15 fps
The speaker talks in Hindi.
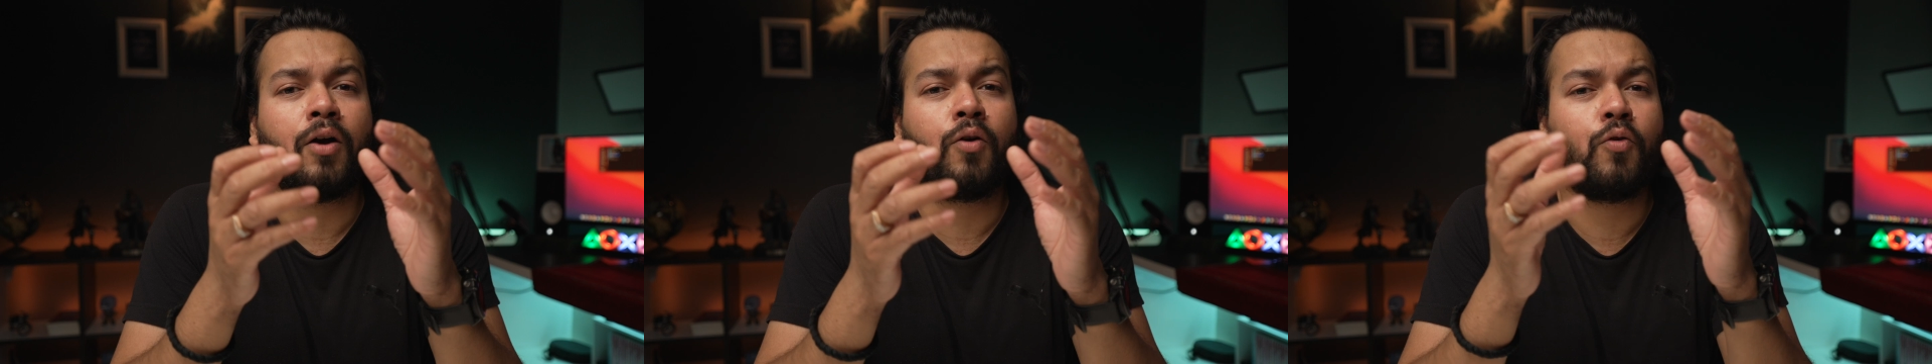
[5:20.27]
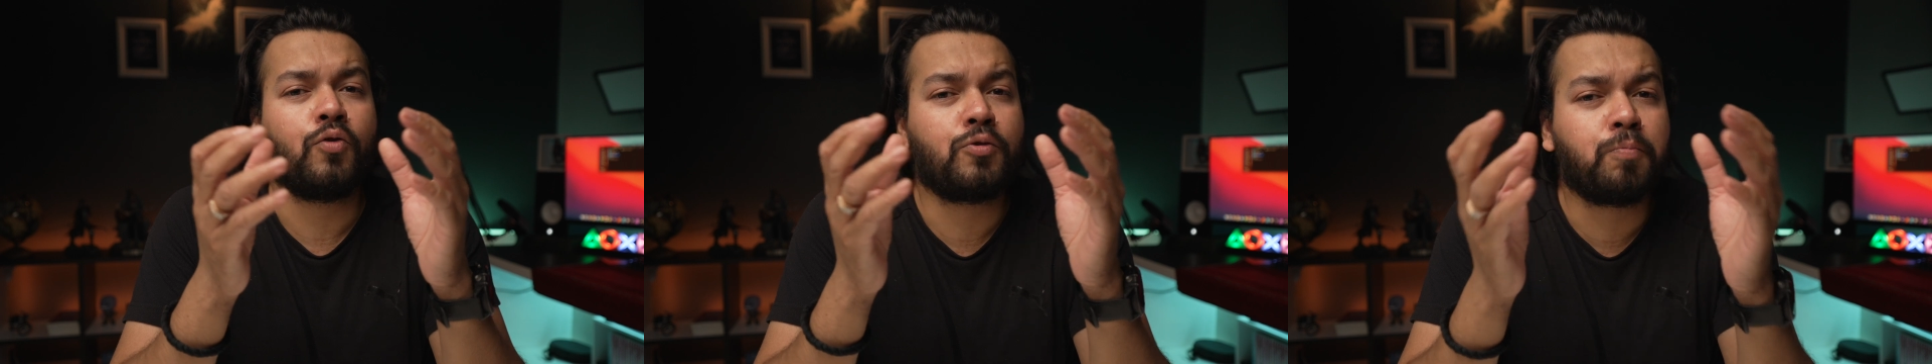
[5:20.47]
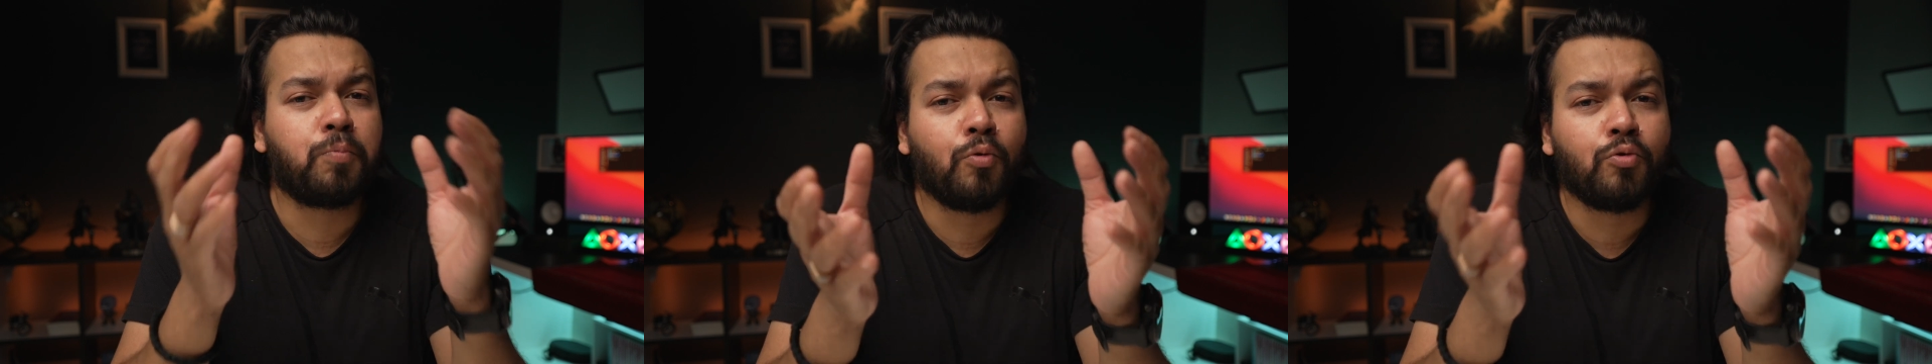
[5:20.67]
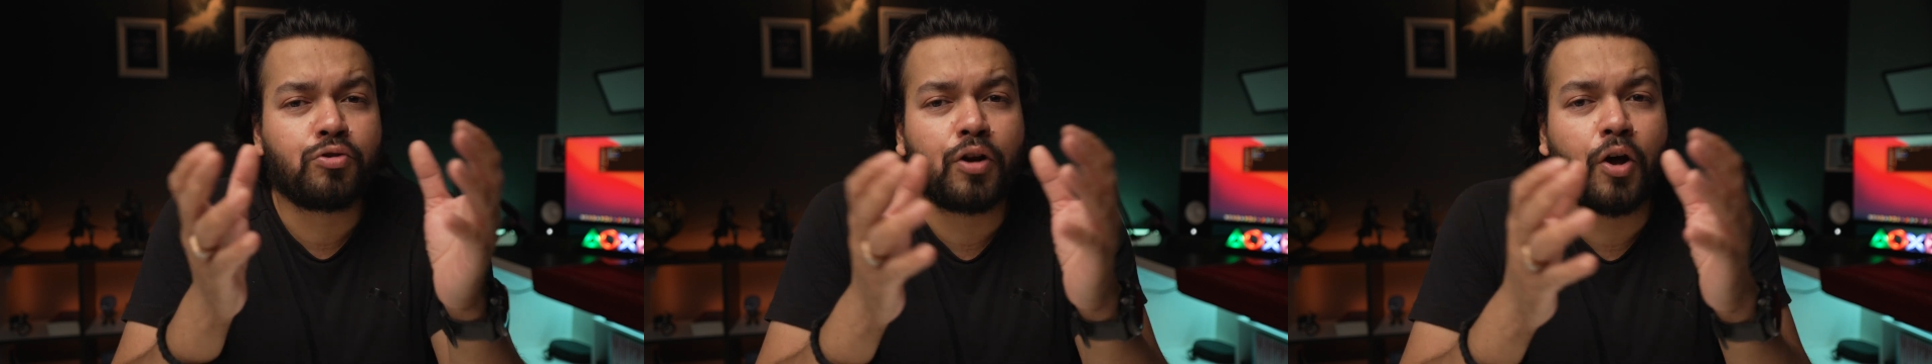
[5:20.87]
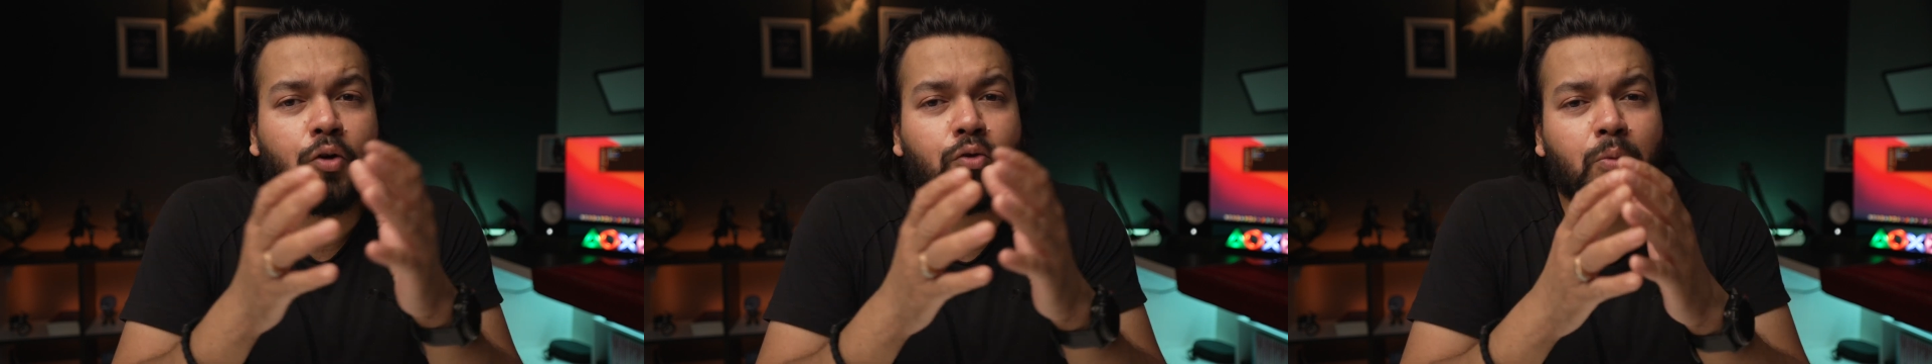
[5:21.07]
कुछ
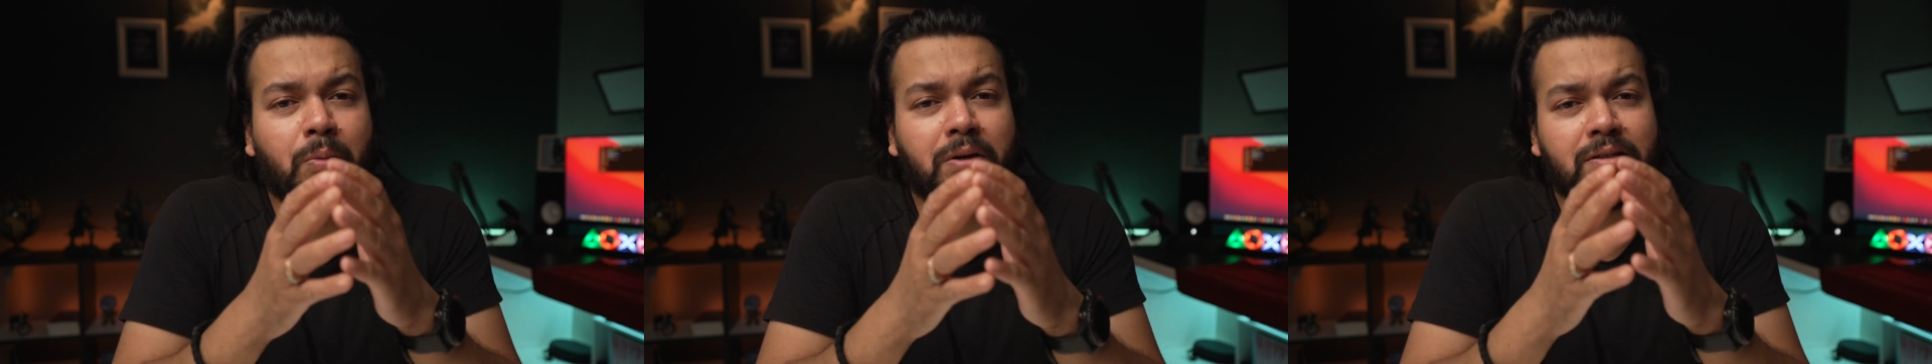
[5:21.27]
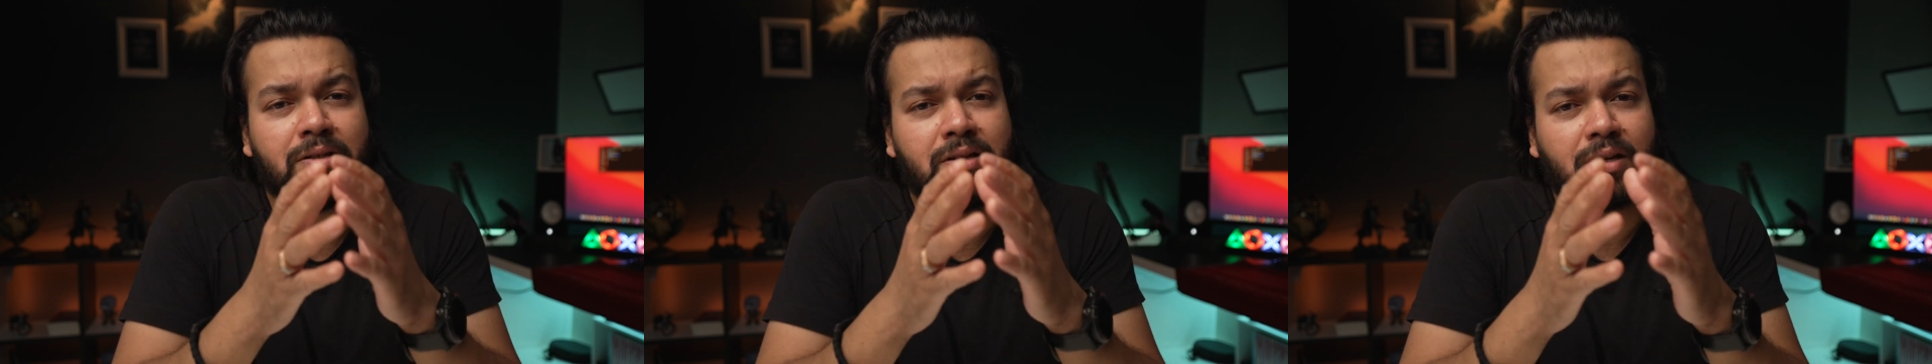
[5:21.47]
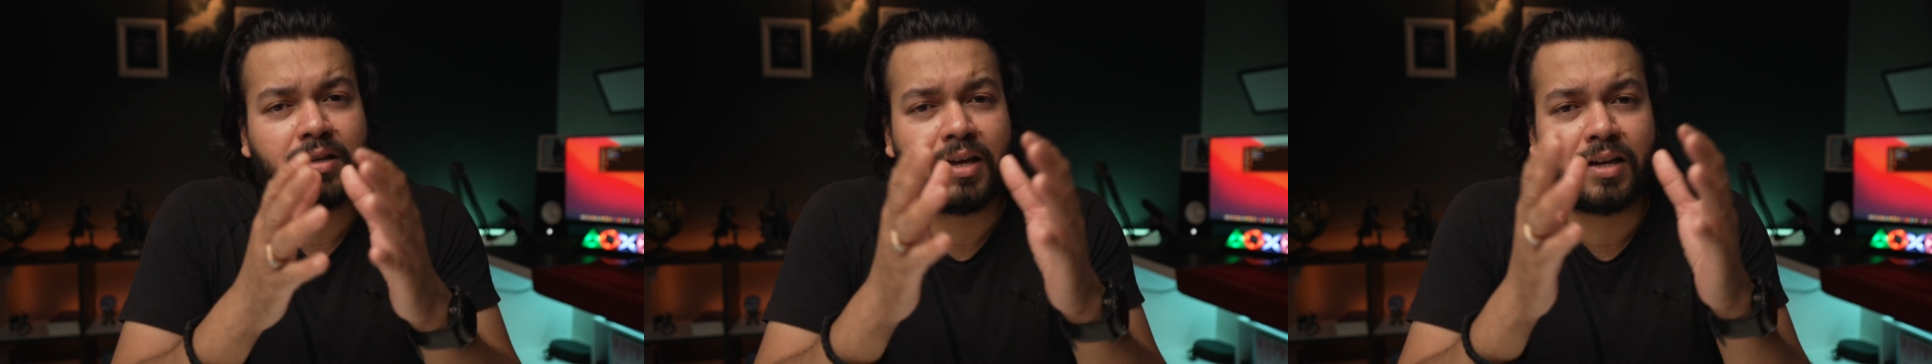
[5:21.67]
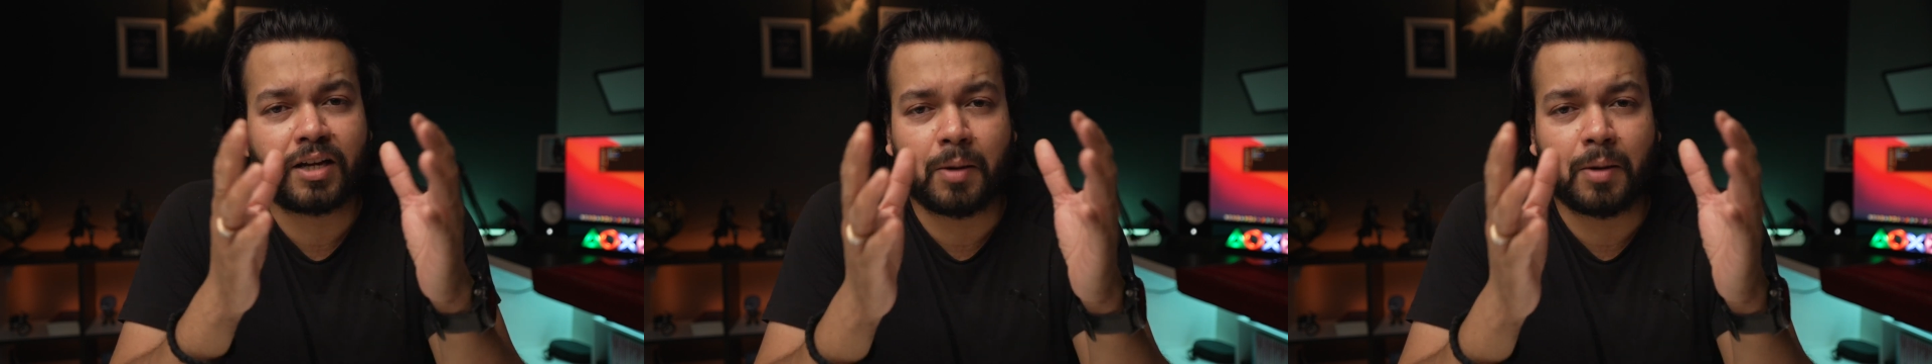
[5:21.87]
पूछना हो तो बेझिझक यार